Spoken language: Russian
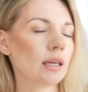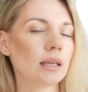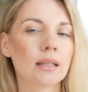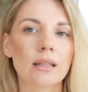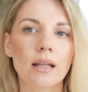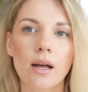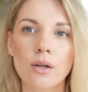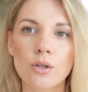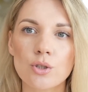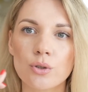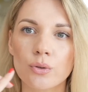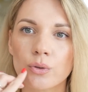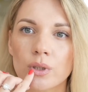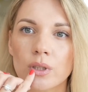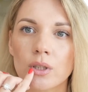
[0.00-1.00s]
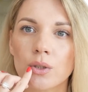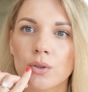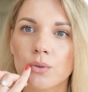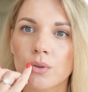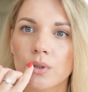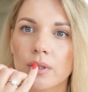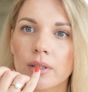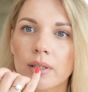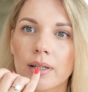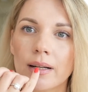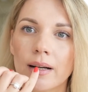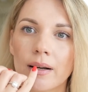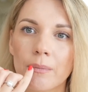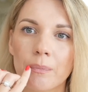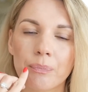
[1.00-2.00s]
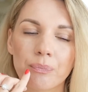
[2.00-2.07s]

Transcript: И также вот это вот да,